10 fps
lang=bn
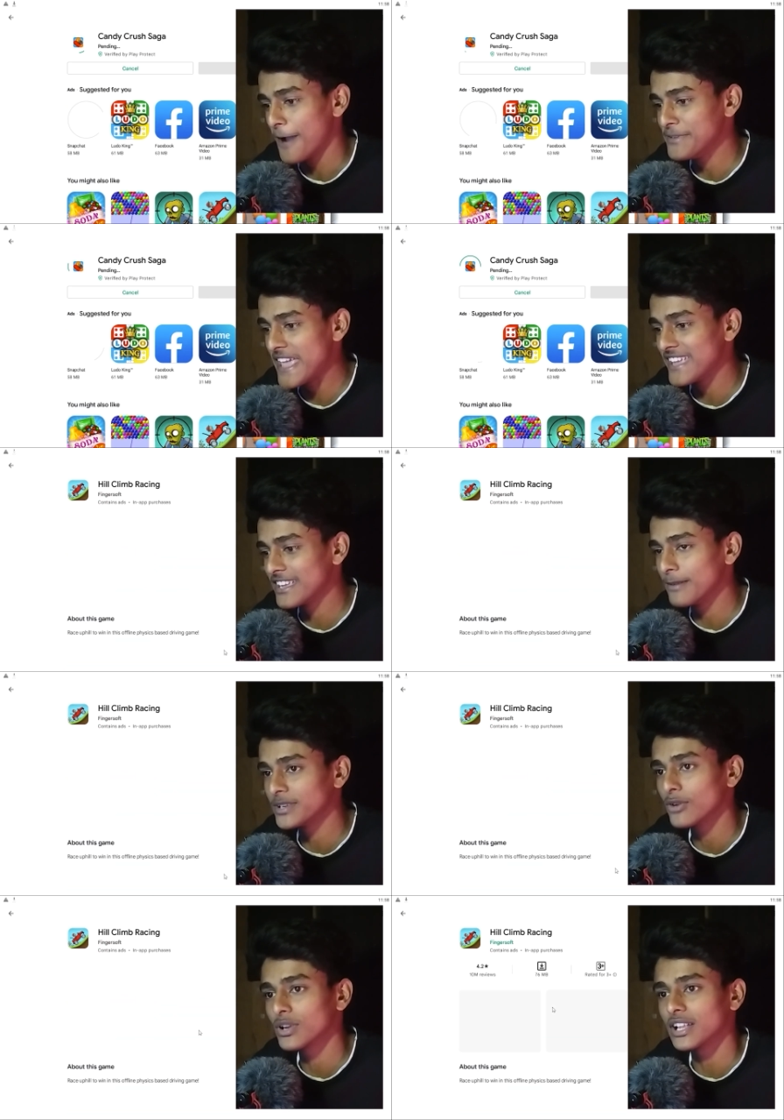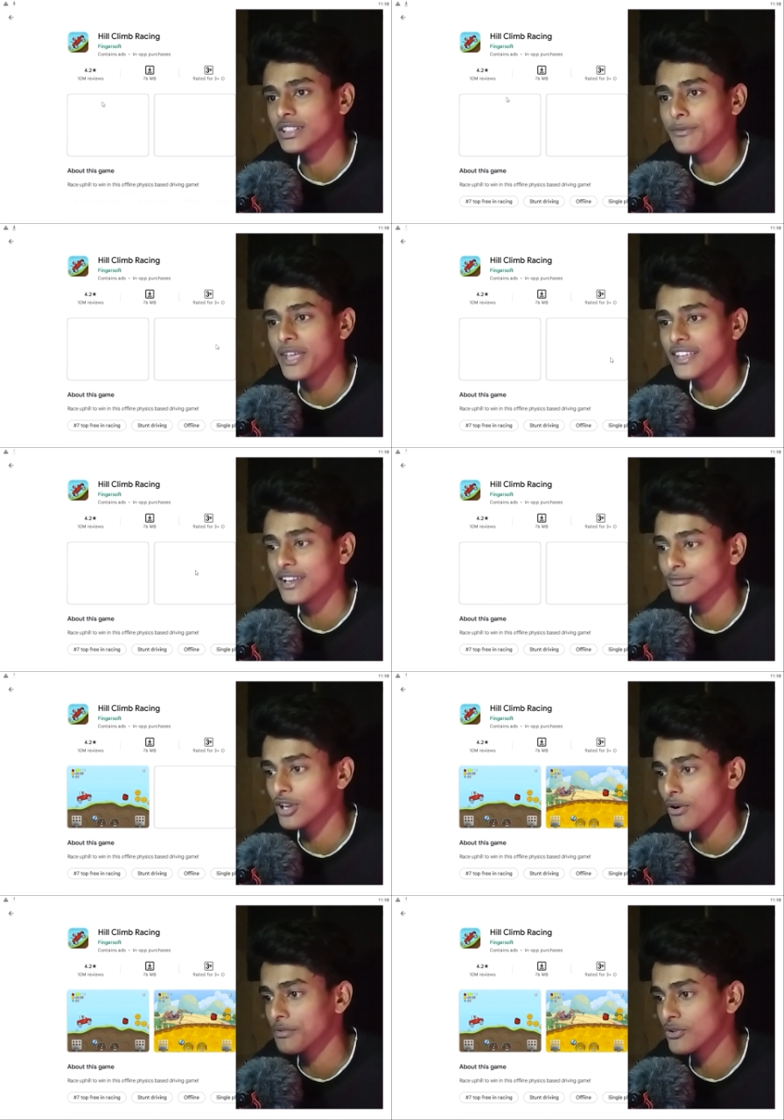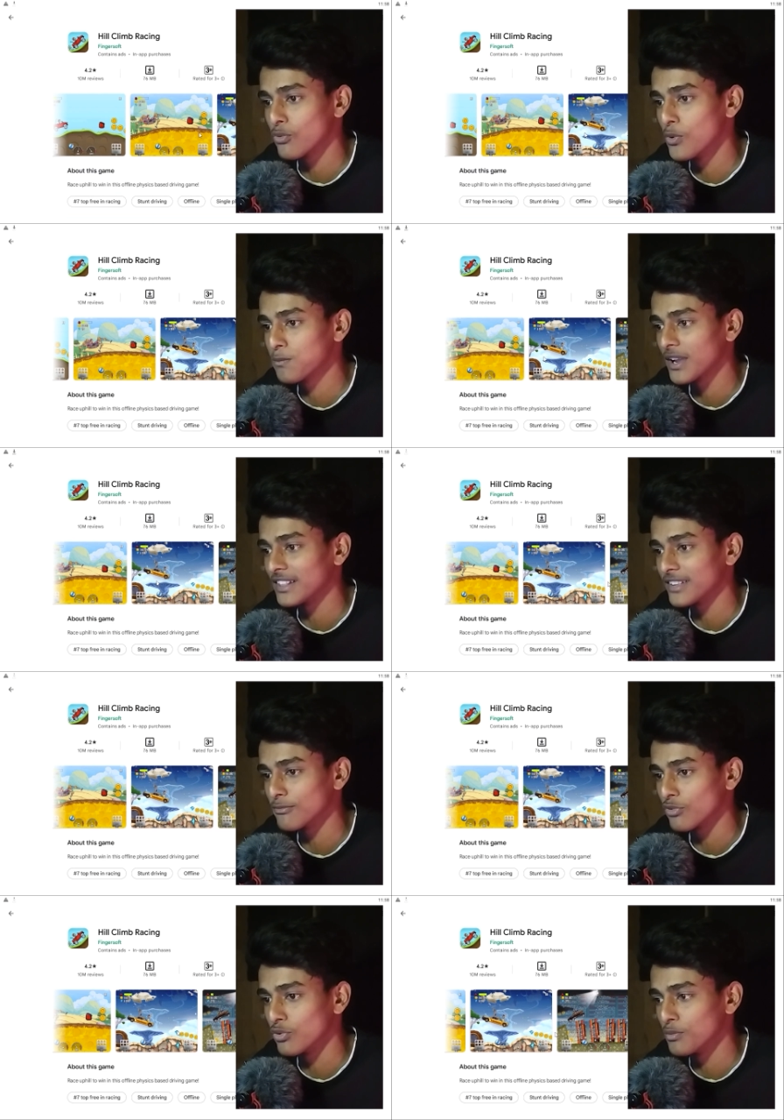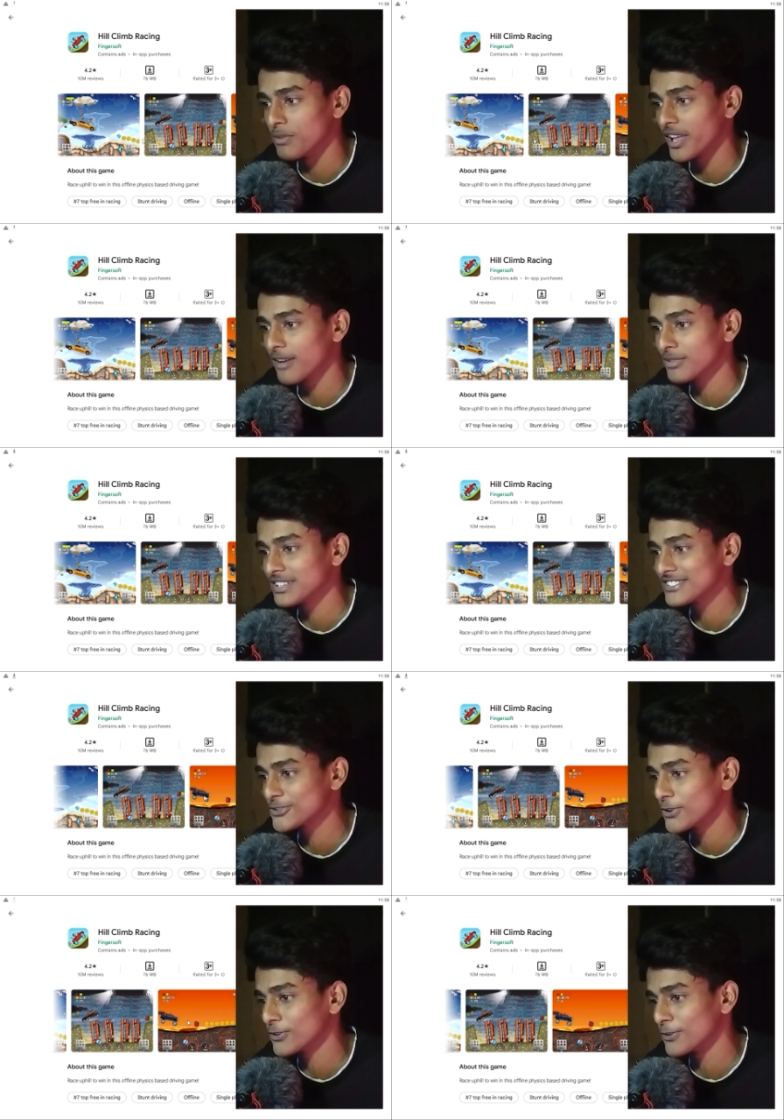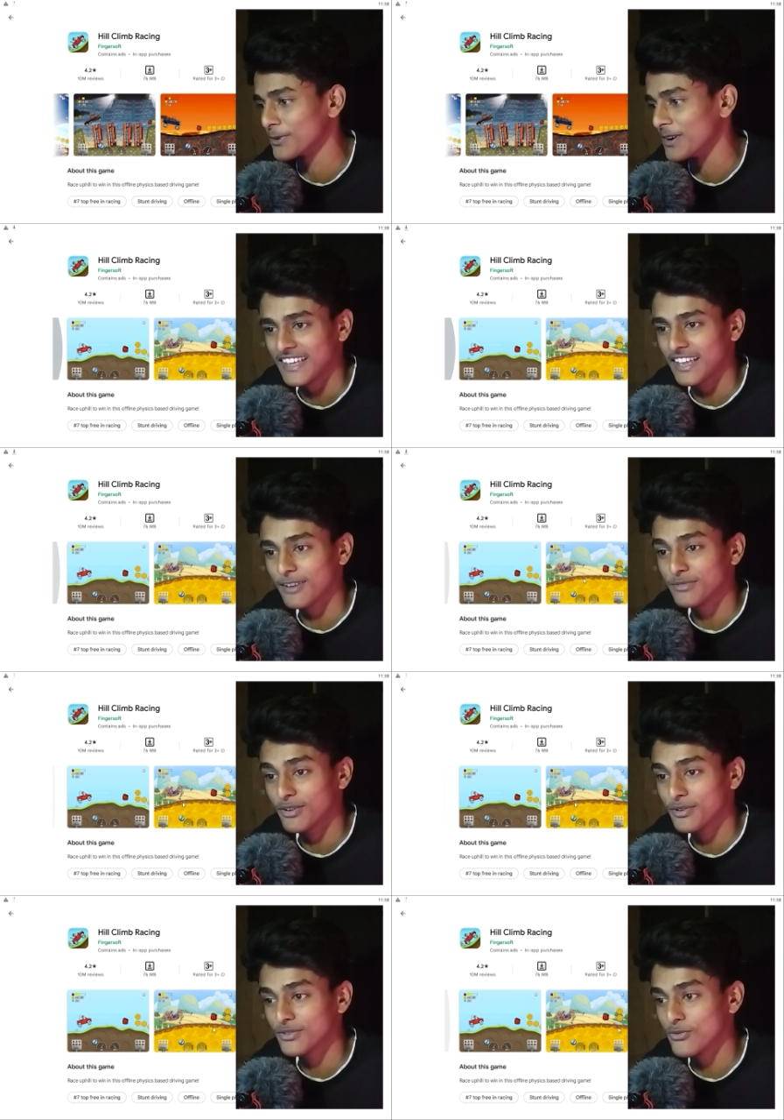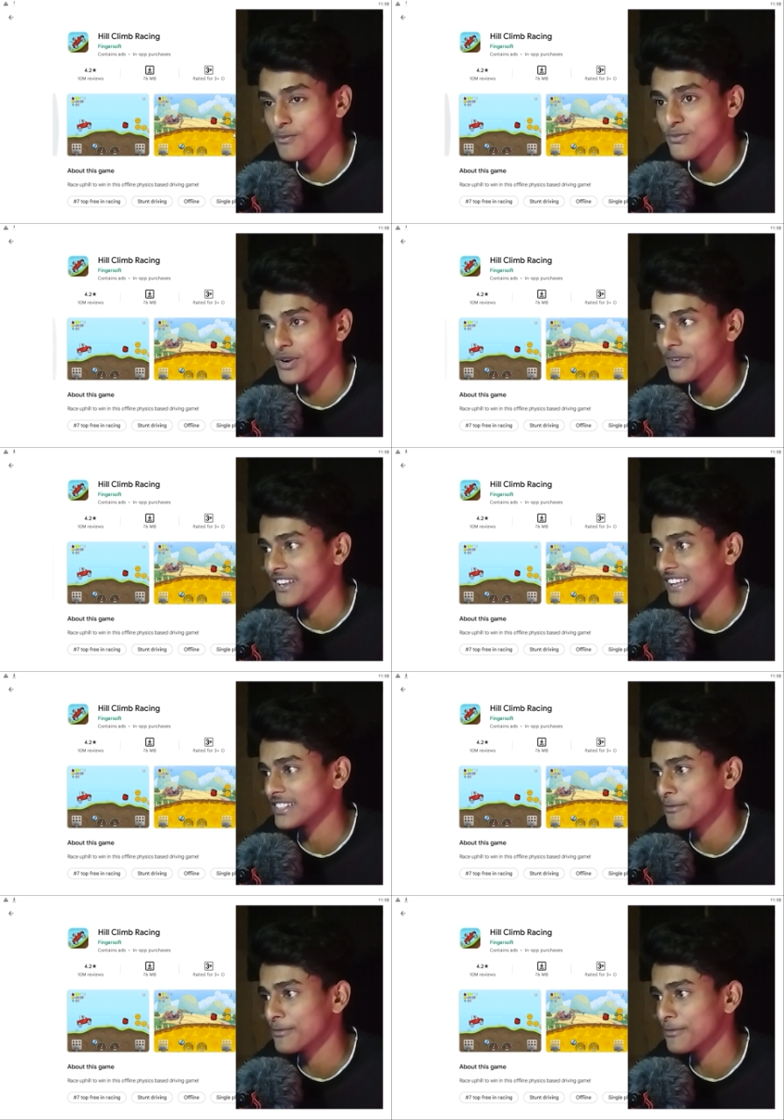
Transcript: আমি এই গেমটাও খেলতাম এই গেমটাও আমি খুব খেলতাম খুব এই গেমটা ইনস্টল করবো এই গেমটাও আমি খুব পরিমাণে খেলতাম